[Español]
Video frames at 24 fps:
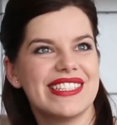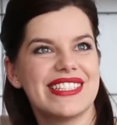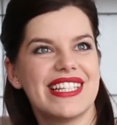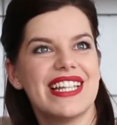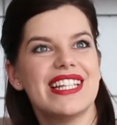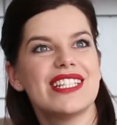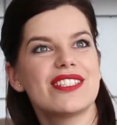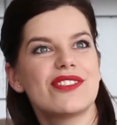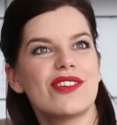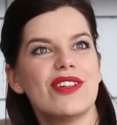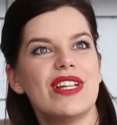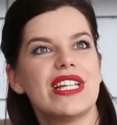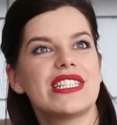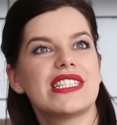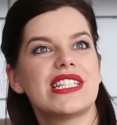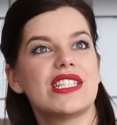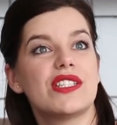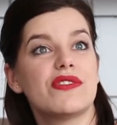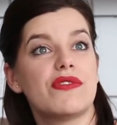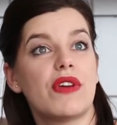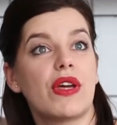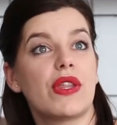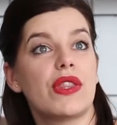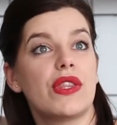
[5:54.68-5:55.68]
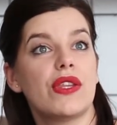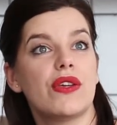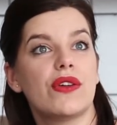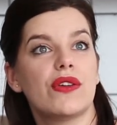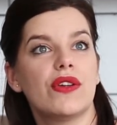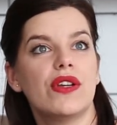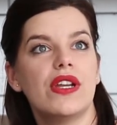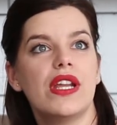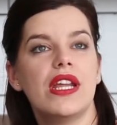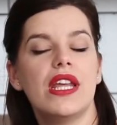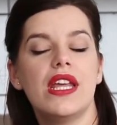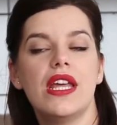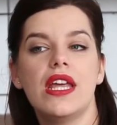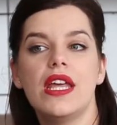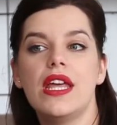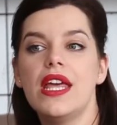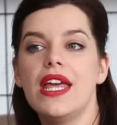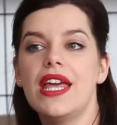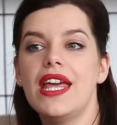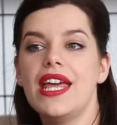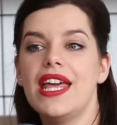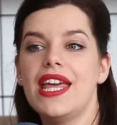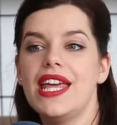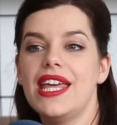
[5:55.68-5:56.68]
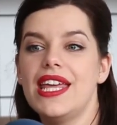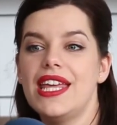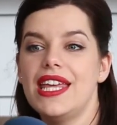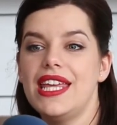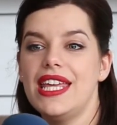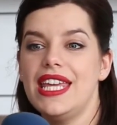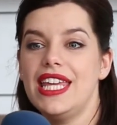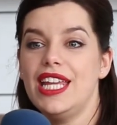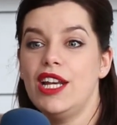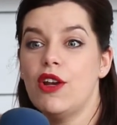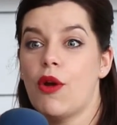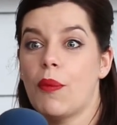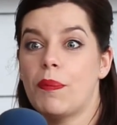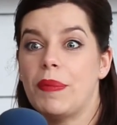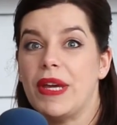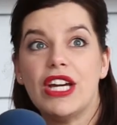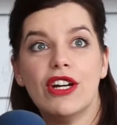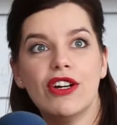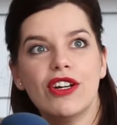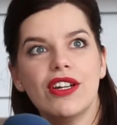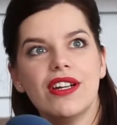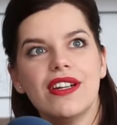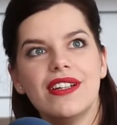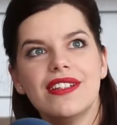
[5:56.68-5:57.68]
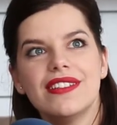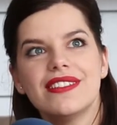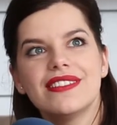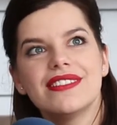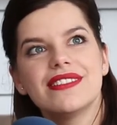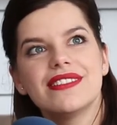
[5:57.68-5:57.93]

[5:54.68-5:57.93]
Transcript: Y sales con la satisfacción. Y lo peor,